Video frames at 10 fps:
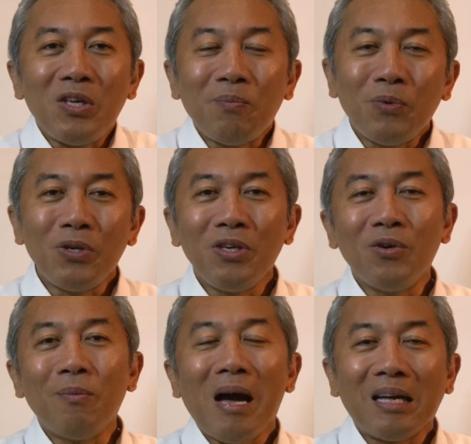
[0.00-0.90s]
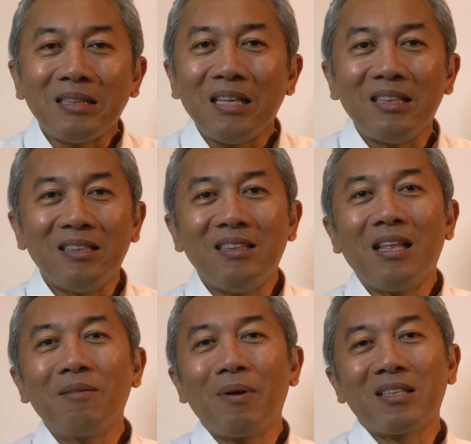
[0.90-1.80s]
kung kayo po'y
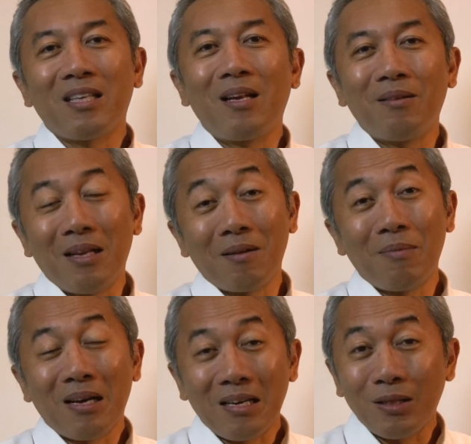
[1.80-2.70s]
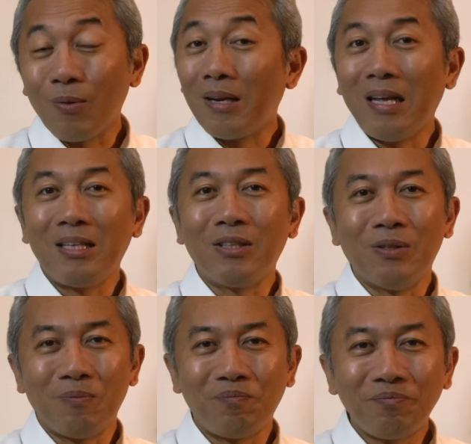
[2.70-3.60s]
umaattend ng mga, ng mga ritual
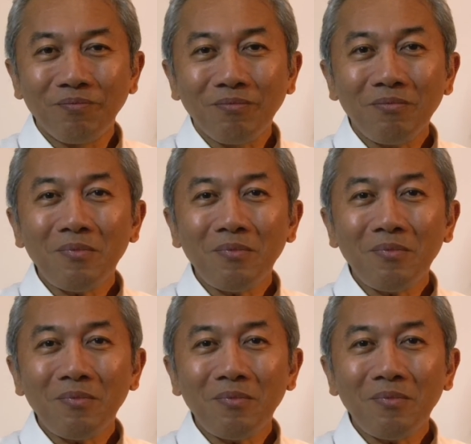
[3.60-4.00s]
na ito.